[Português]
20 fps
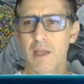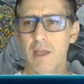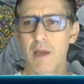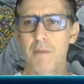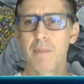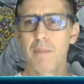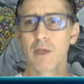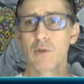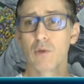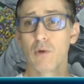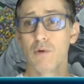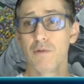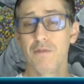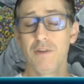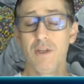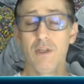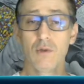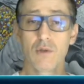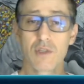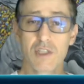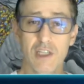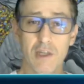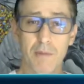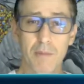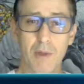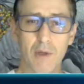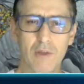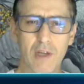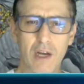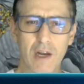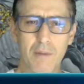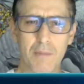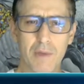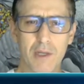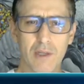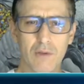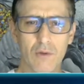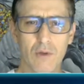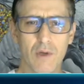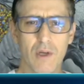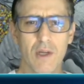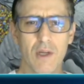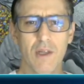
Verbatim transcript: que a hipertrofia induzida pelo treinamento